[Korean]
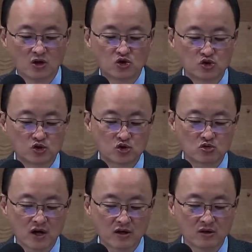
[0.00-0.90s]

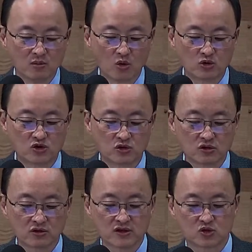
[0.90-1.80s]
추수하는
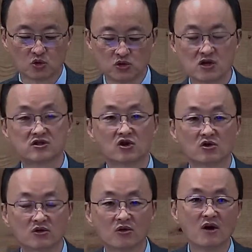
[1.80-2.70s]
목적으로 그래서
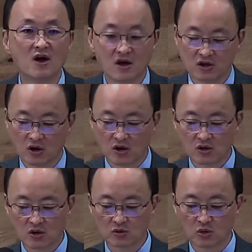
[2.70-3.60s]
조직적으로
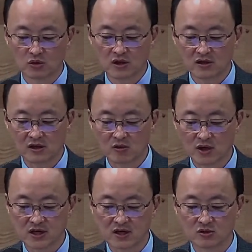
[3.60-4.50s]
여러
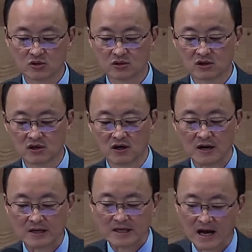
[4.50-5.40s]
동네들과 장소들을
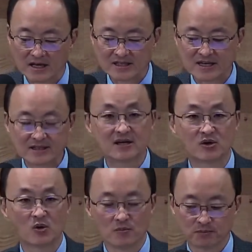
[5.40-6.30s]
아,
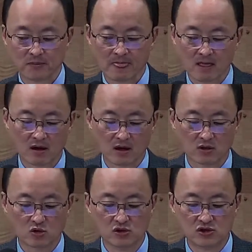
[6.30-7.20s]
상대로
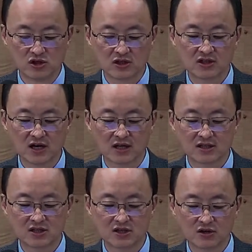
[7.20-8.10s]
둘씩
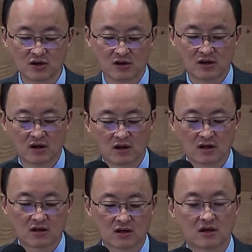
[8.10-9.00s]
짝지어
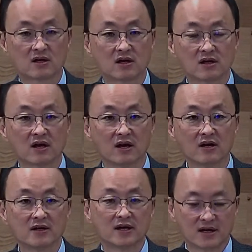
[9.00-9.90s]
그,
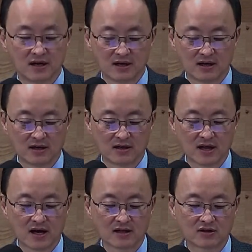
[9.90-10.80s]
그렇게
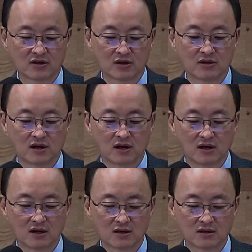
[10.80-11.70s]
나갔던
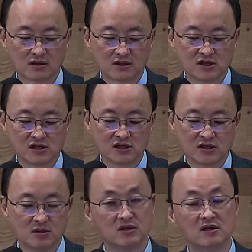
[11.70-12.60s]
그
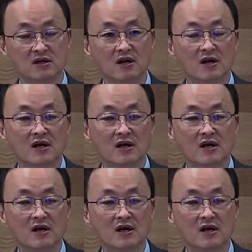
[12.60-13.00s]
70인들